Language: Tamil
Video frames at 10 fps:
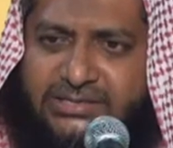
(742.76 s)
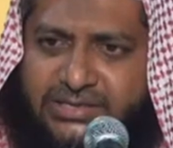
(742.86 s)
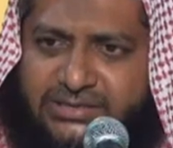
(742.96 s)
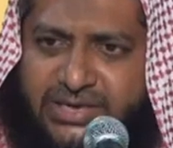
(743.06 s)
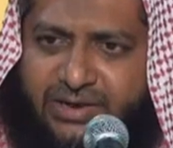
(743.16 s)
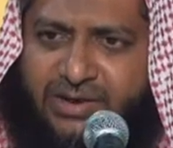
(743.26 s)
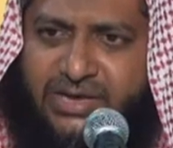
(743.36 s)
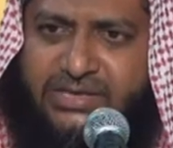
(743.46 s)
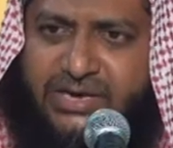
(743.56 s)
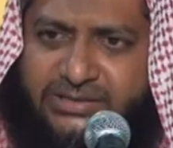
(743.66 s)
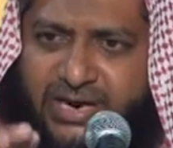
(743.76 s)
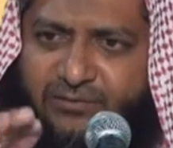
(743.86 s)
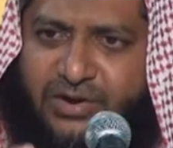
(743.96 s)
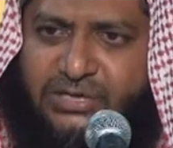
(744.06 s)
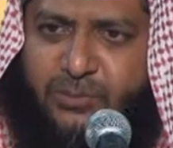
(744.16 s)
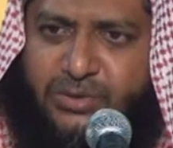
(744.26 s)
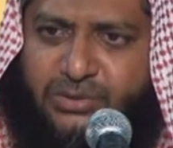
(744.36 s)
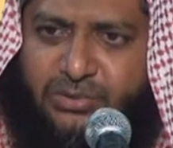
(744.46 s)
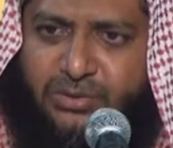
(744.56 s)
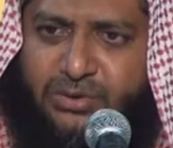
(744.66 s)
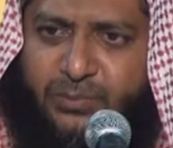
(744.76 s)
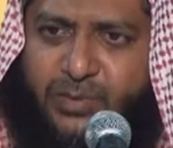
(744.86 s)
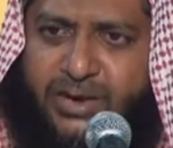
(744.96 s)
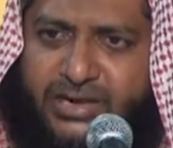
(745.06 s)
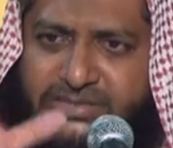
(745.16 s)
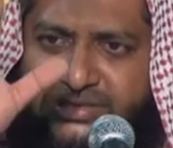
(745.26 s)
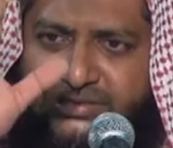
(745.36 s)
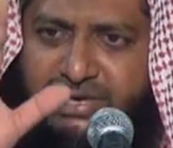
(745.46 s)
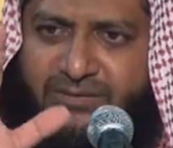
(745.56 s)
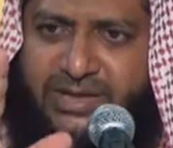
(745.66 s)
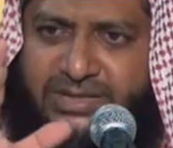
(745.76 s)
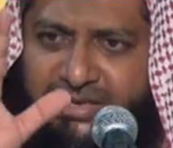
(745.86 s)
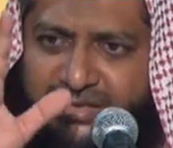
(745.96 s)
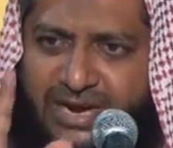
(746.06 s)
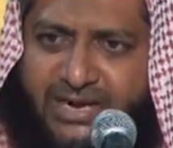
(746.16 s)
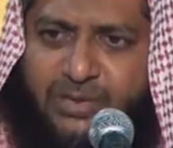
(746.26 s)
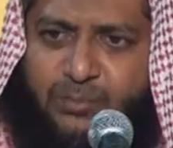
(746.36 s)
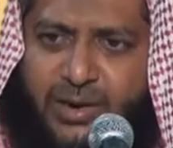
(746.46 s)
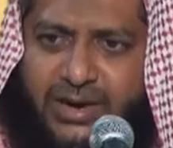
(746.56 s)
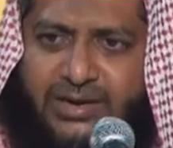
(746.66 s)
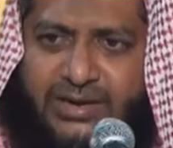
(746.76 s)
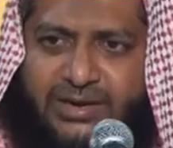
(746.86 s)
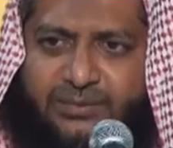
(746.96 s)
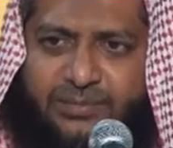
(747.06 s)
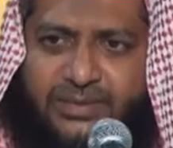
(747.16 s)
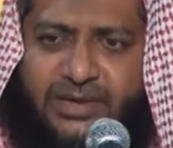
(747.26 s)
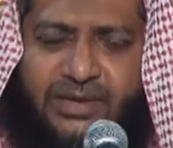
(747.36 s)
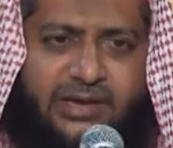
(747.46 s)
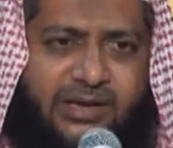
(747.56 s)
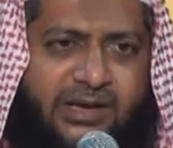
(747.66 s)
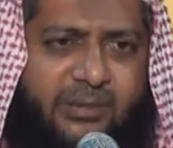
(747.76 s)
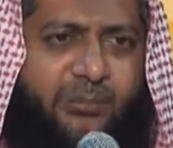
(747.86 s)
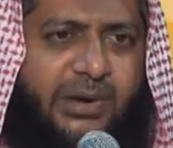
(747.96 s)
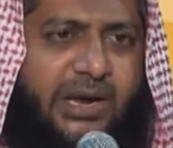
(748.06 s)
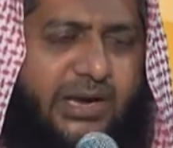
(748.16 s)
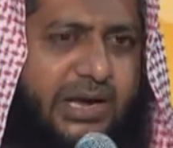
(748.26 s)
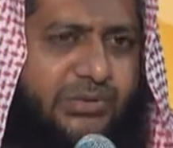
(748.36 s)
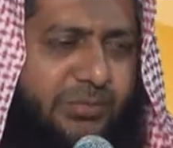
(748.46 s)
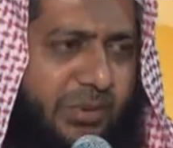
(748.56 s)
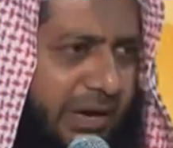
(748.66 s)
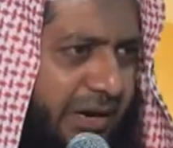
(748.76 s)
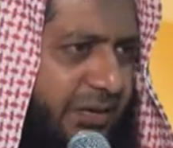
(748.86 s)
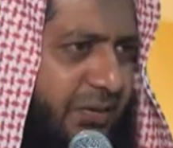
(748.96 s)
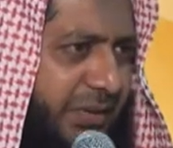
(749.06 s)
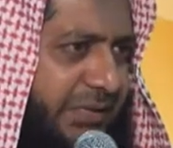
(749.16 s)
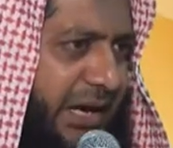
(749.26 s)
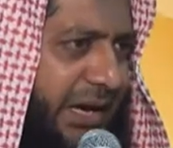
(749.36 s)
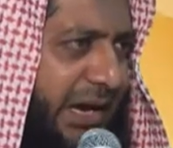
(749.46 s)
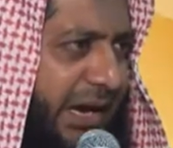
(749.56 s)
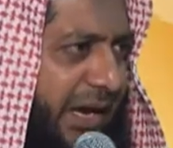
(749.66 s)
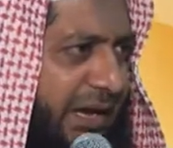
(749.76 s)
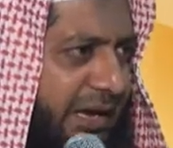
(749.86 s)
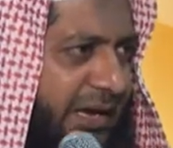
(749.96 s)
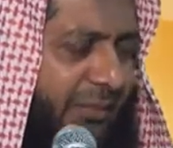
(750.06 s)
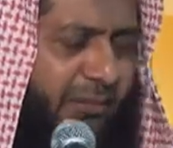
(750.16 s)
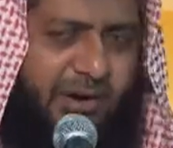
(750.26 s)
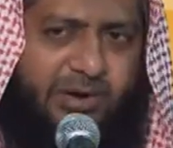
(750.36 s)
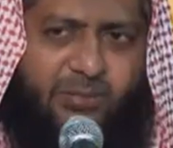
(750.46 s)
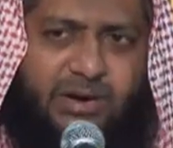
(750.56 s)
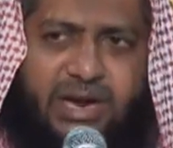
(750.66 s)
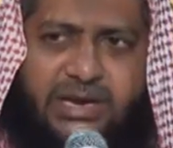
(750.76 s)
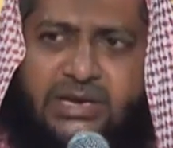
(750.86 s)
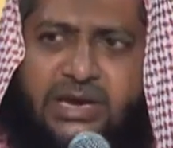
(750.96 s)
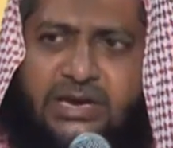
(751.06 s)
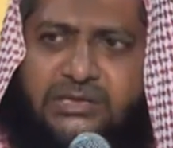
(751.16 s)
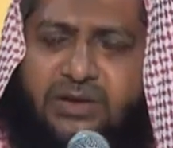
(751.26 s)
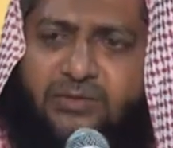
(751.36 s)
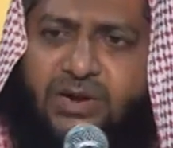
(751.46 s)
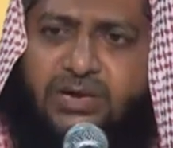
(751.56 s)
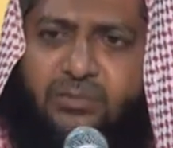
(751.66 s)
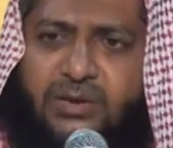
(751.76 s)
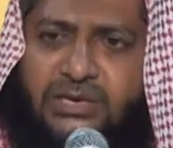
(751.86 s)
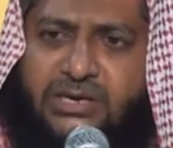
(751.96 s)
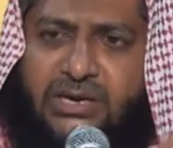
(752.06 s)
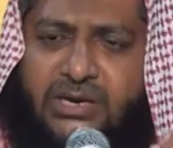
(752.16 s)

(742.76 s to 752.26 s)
சத்தியவாதிகள் தான் வெற்றி பெற்றுக் கொண்டிருப்பார்கள் சத்தியவாதிகள் தான் இருப்பார்கள் எப்போ அல்லாஹ் சுபஹானகுவத்தாலா மறுமையை நிகழ்த்த வேண்டும் என்று